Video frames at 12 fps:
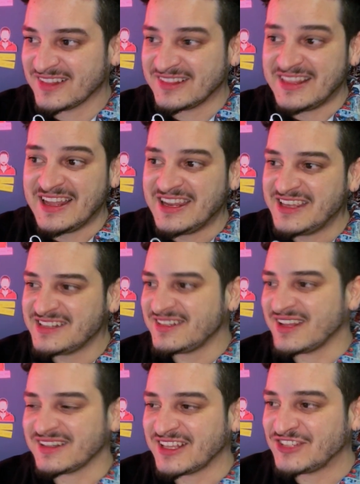
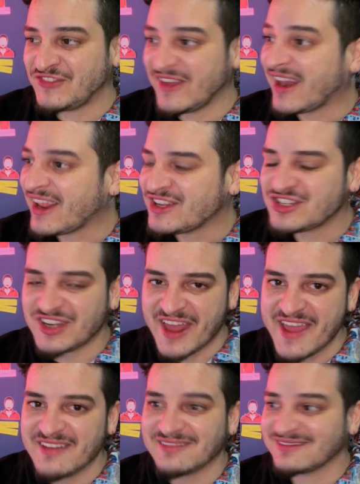delícia, tá diferente,
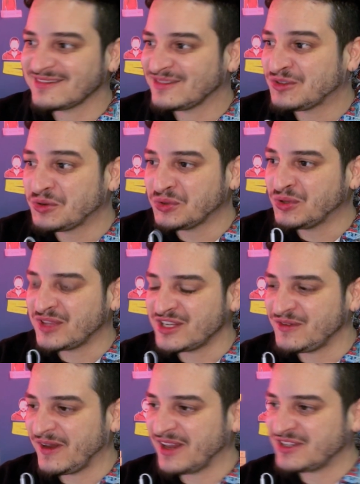né? Tudo tá
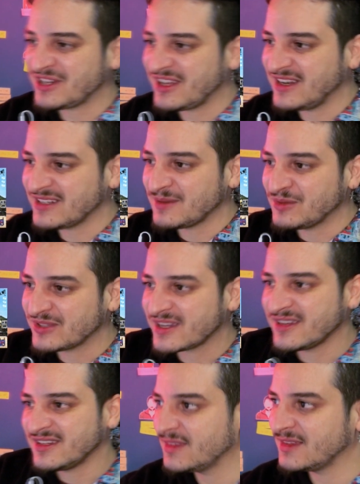diferente aqui nessa música.